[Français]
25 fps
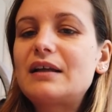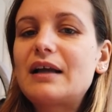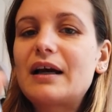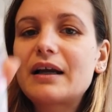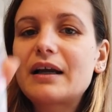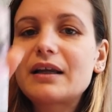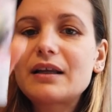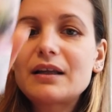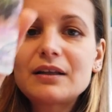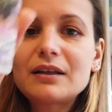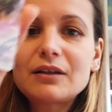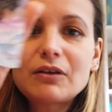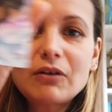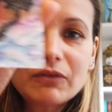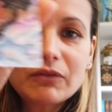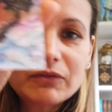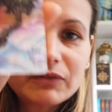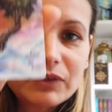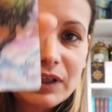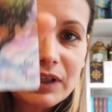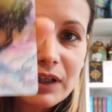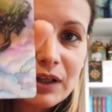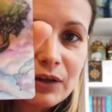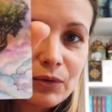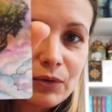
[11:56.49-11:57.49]
il n'a rien à
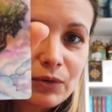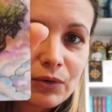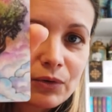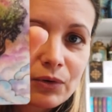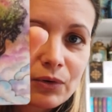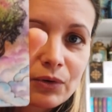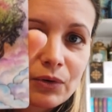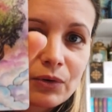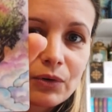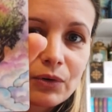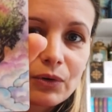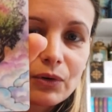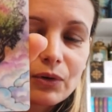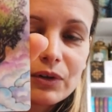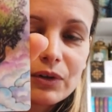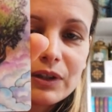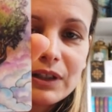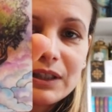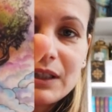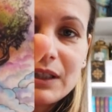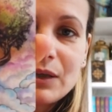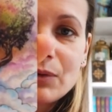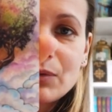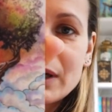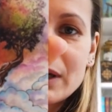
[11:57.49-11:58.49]
envier au,
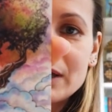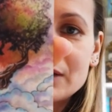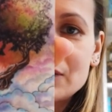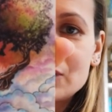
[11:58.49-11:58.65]
Lily